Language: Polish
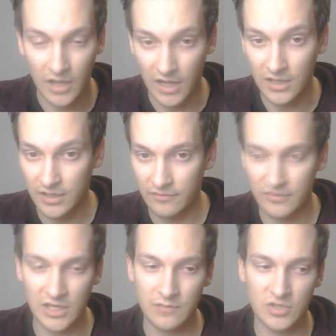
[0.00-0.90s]
Ale
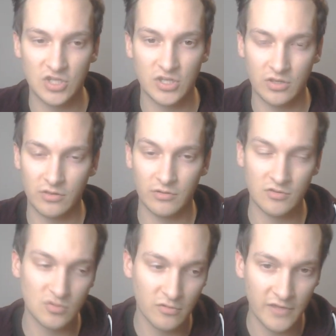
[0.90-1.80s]
wydaje mi się, że
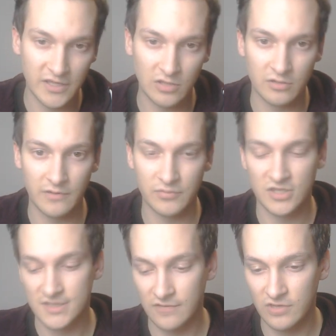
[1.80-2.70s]
rozumowanie, które Wam
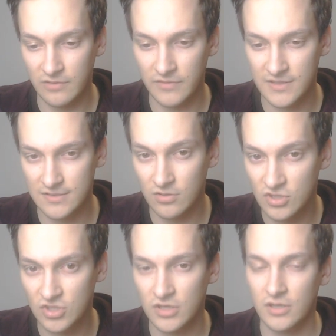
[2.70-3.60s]
przedstawiłem jest
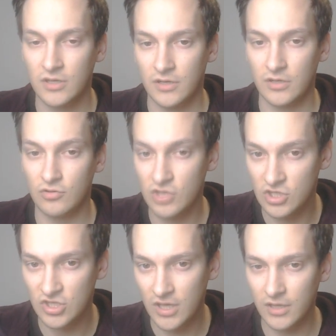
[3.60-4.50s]
dość
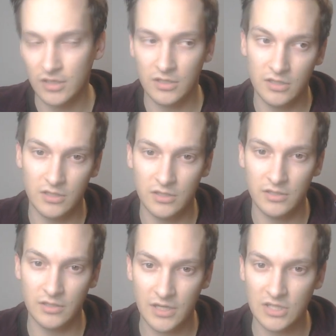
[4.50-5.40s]
logiczne
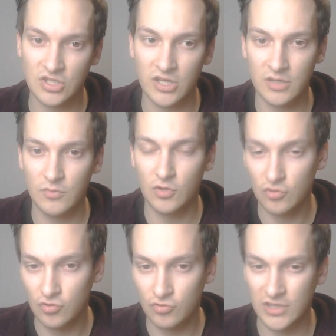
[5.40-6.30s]
i raczej
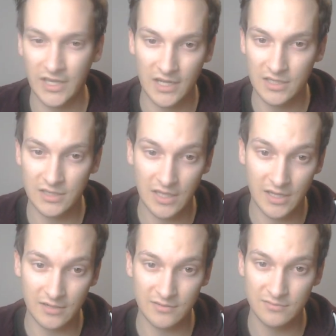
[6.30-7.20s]
Mewtwo,
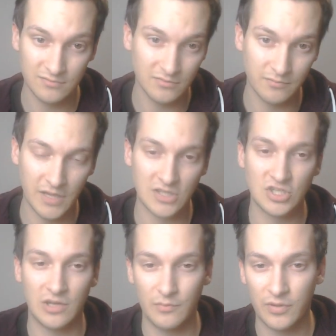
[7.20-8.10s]
Tyranitar,
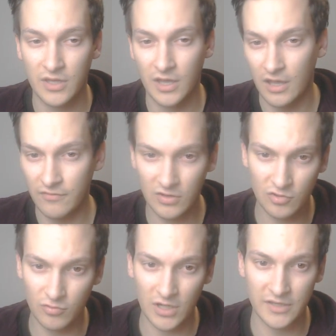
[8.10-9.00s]
Machamp,
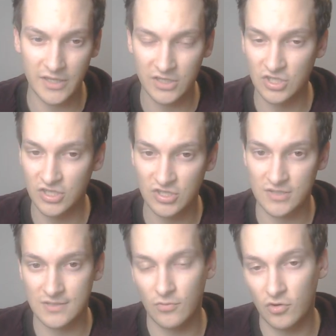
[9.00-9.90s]
ewentualnie jakiś
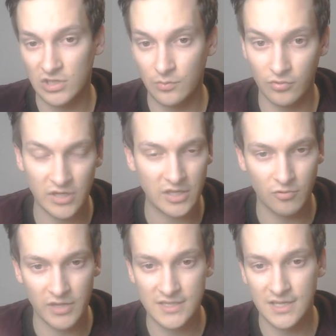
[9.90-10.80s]
jeszcze smok typu
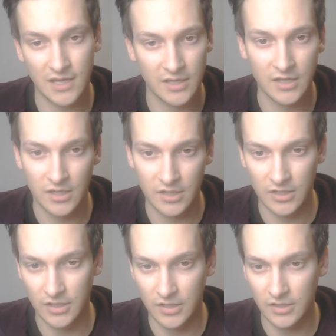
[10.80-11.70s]
Rayquaza,
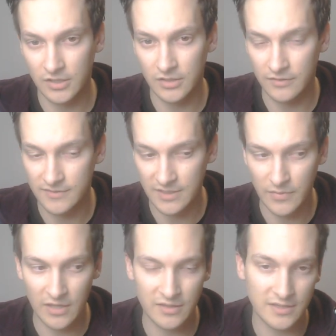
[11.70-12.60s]
e,
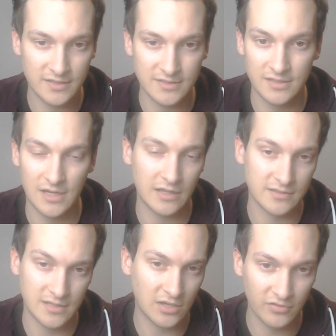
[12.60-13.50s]
zamiennie z, Dra
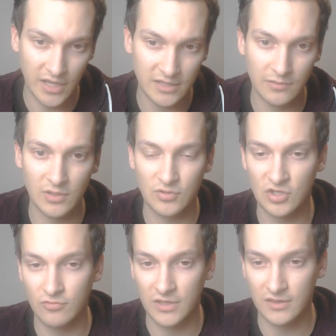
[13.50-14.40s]
z Dragonite'em na
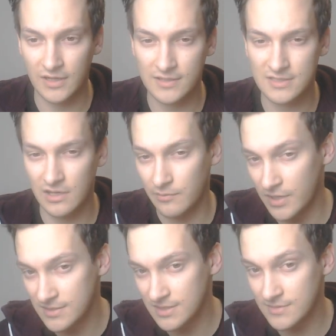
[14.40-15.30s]
przykład, tak, z
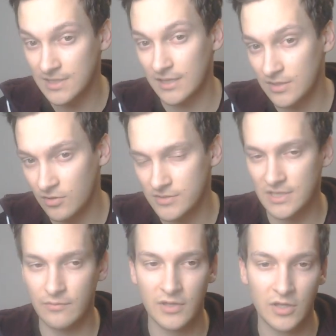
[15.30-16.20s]
Salamensem, z
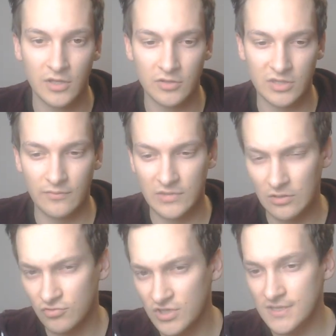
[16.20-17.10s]
Latiosem, to tam te
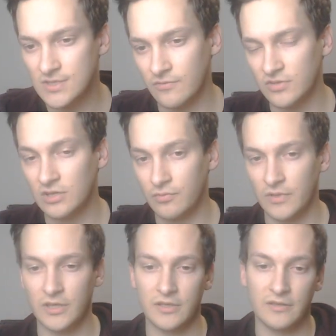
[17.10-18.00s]
różnice są w tych
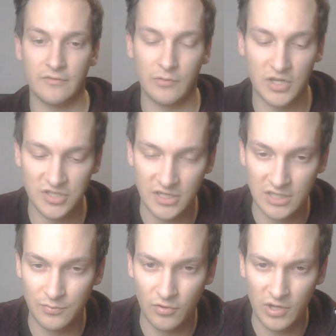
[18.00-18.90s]
e, w obrażeniach
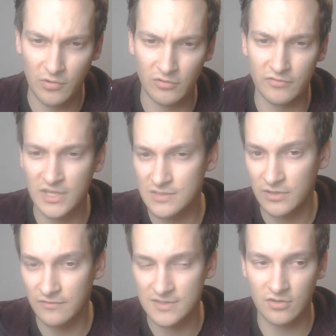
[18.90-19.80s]
tych Pokémonów
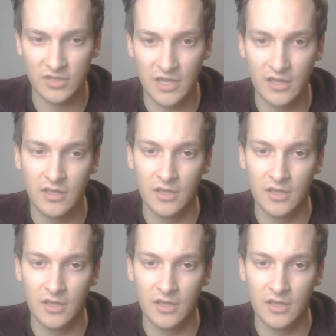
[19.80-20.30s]
niezbyt wysokie,